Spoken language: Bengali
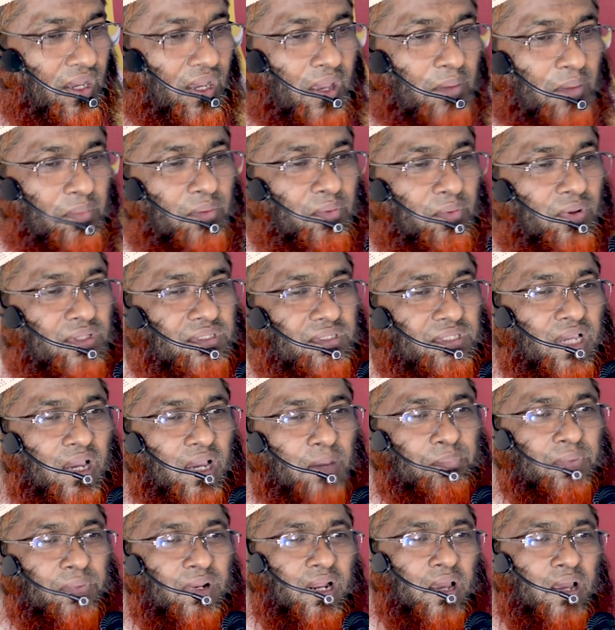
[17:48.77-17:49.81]
আমি বলছি
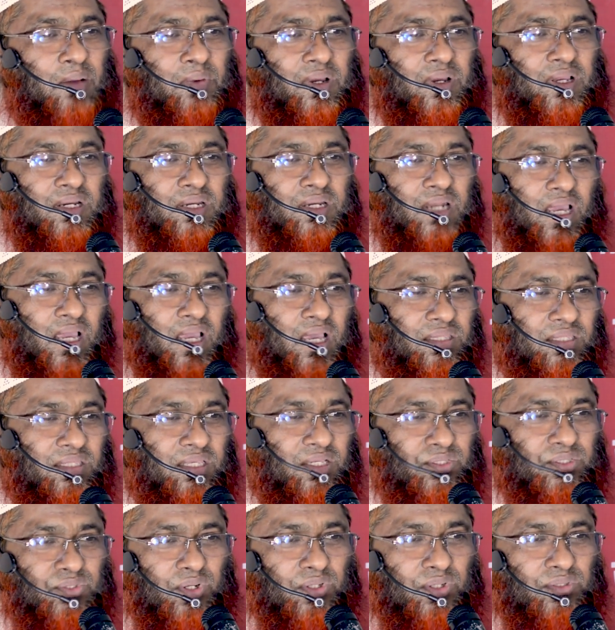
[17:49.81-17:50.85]
আপনারা আমাকে টাকা
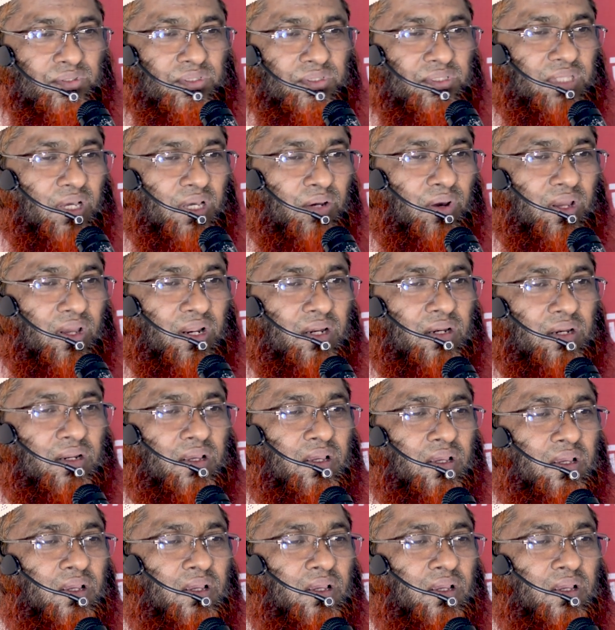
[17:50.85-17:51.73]
দিয়ে সহযোগিতা করেন